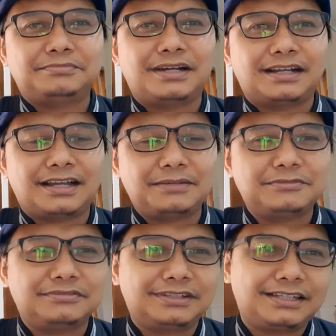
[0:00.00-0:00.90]
bahkan
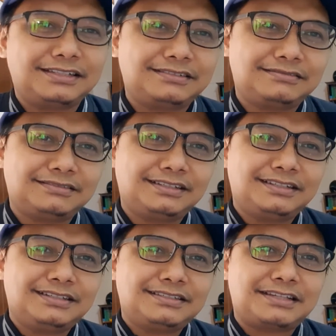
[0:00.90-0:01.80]
mungkin
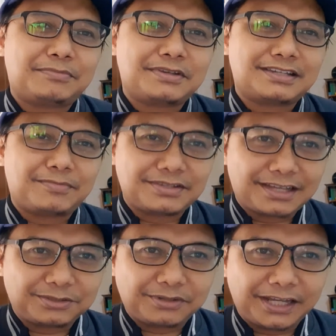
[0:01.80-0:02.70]
sama-sama
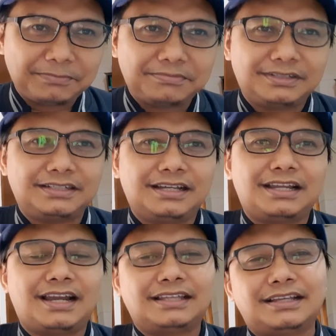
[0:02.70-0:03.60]
satu lab
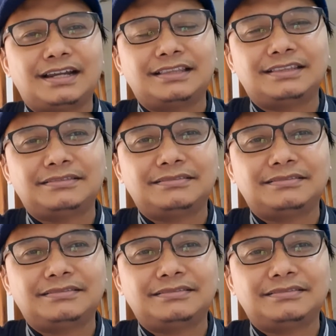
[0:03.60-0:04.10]
dengan alat-alat